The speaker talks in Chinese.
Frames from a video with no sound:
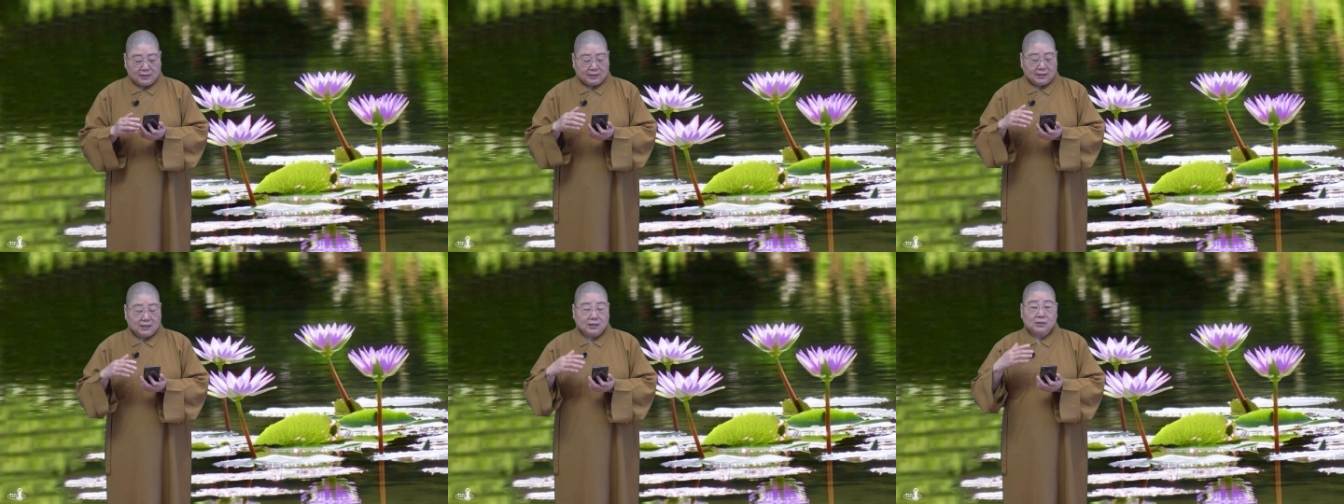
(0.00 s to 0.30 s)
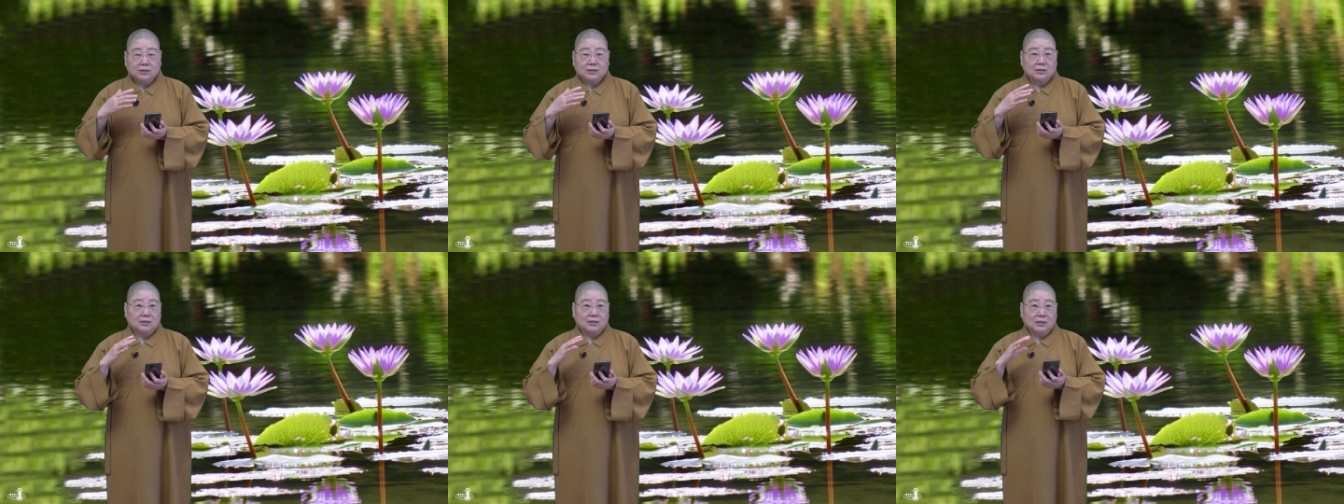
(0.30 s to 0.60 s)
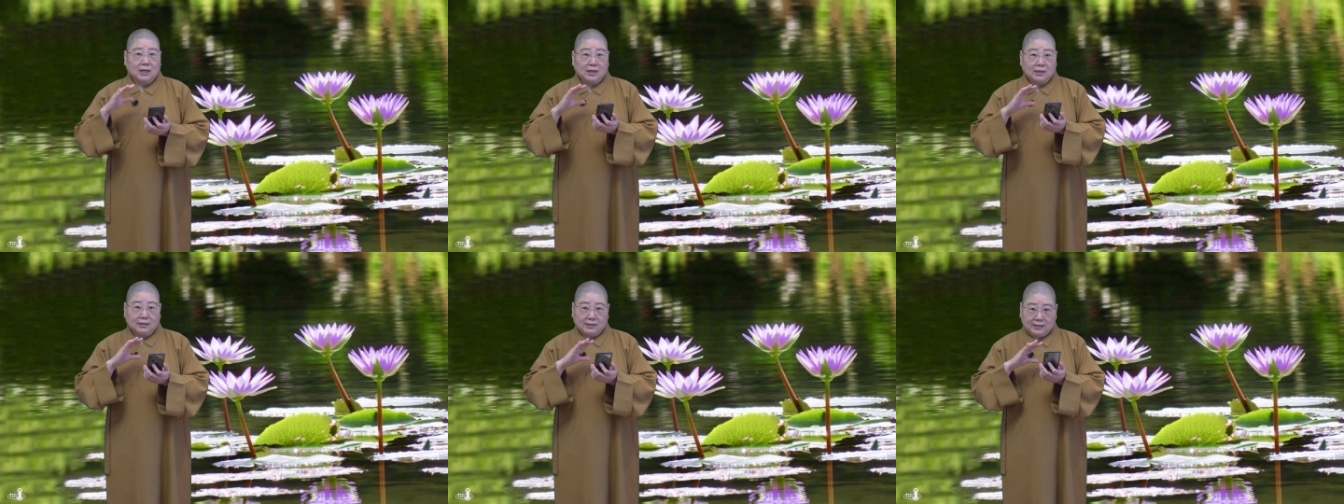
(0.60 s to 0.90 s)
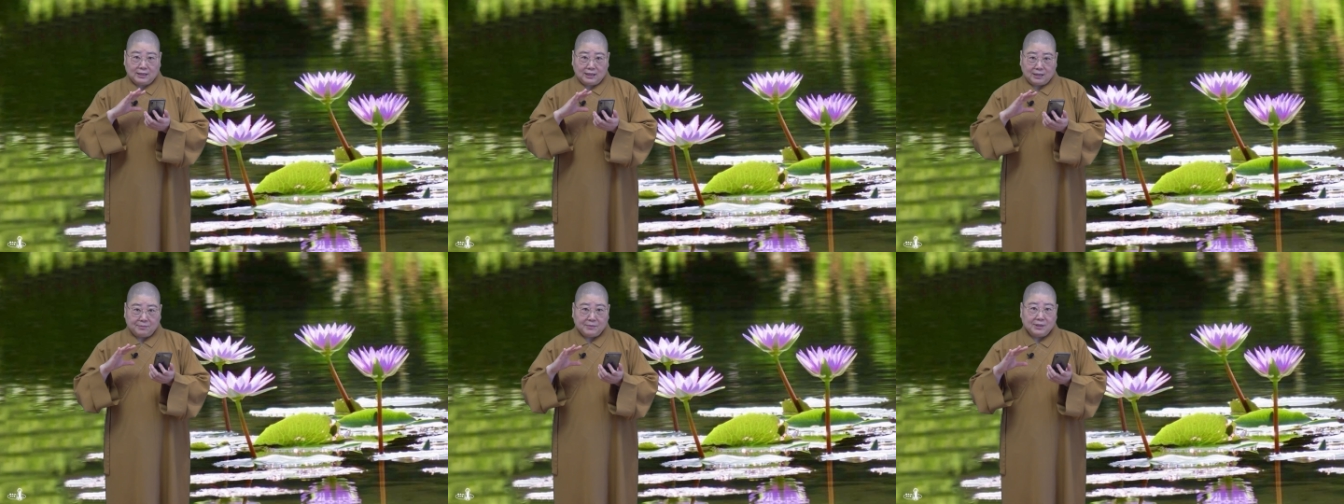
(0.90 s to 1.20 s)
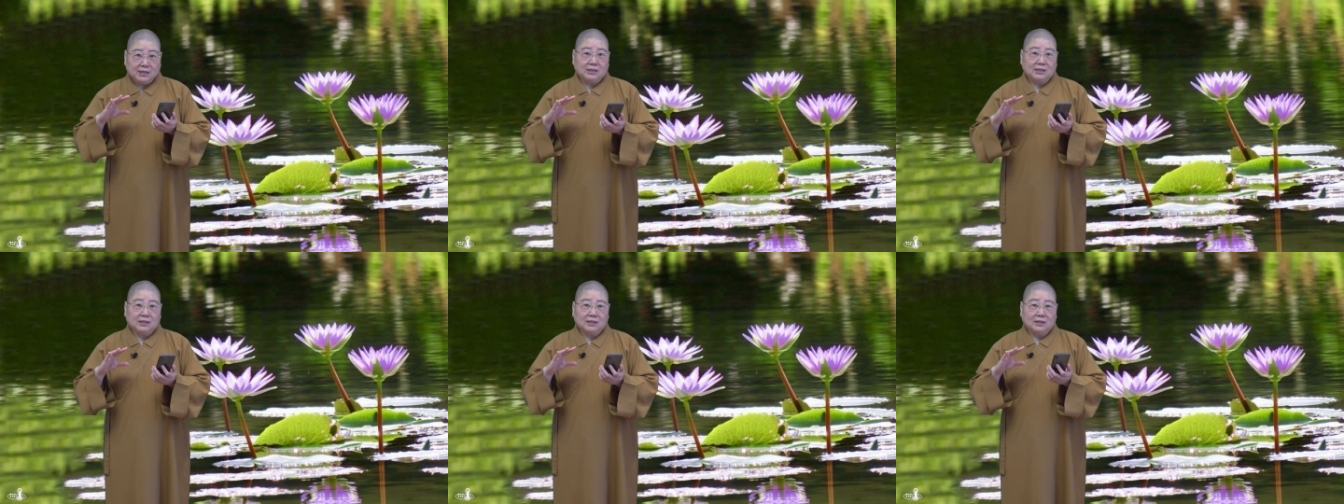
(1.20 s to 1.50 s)
他他前
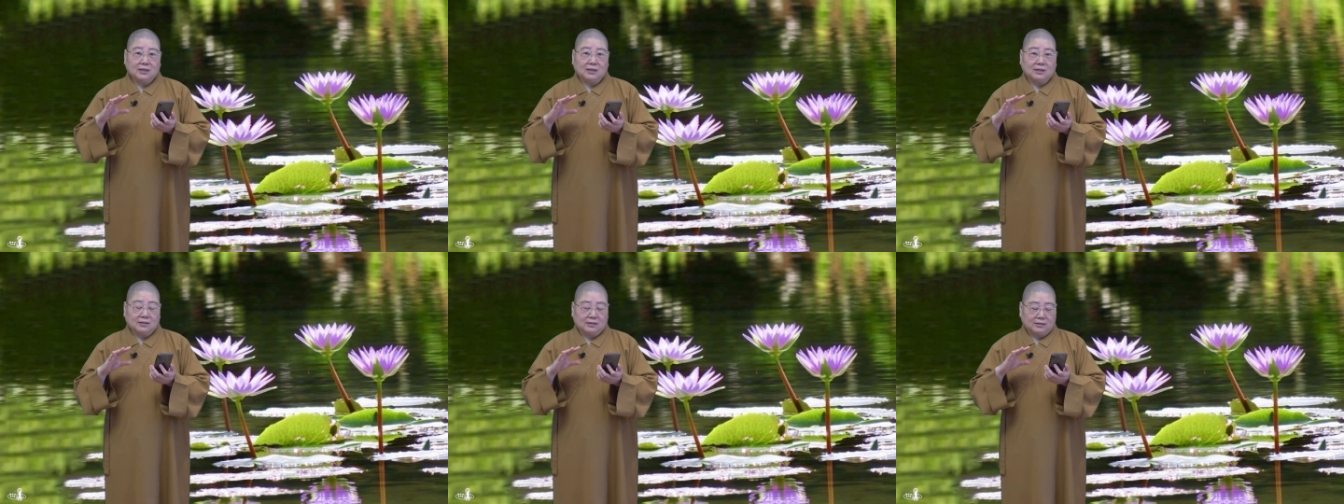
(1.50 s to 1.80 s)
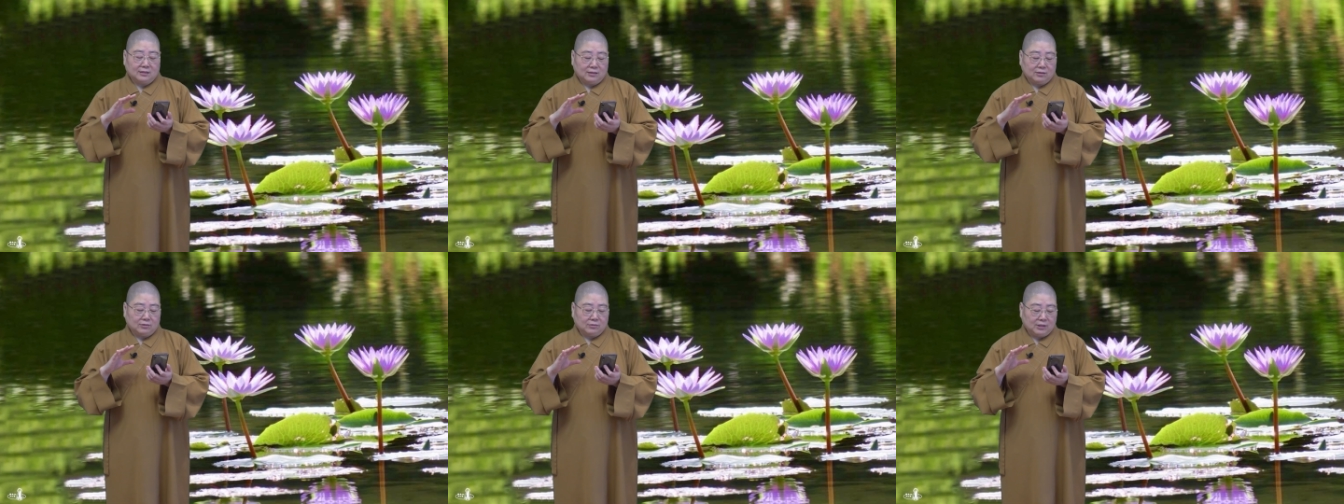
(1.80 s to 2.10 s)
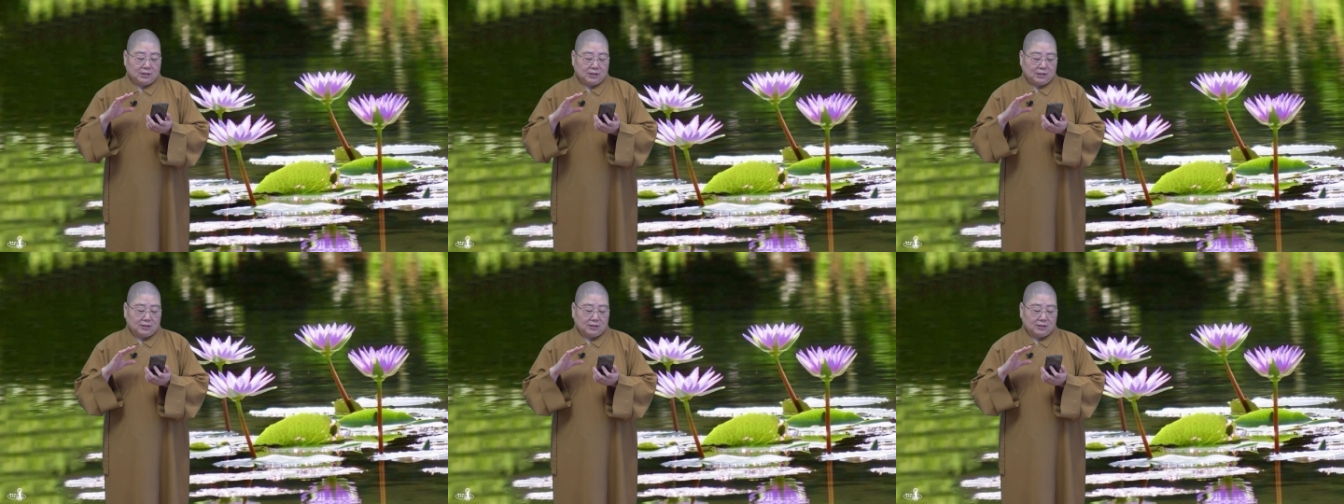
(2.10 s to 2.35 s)
面啊、呃、有